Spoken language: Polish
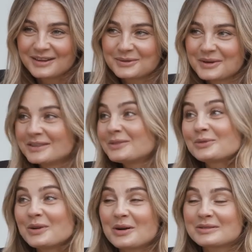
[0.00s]
które
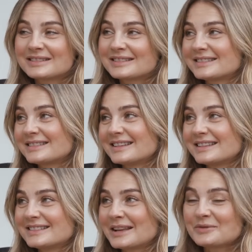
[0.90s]
niedługo
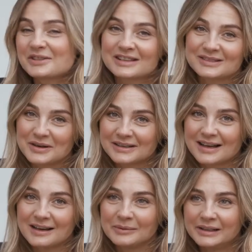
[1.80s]
staną się
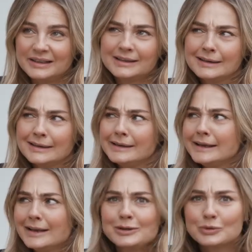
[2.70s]
nastolatkami
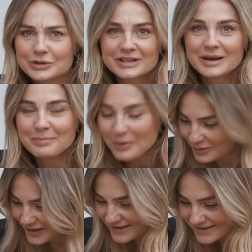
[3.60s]
i już się
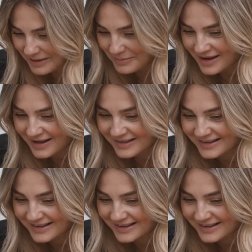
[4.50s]
boję sama,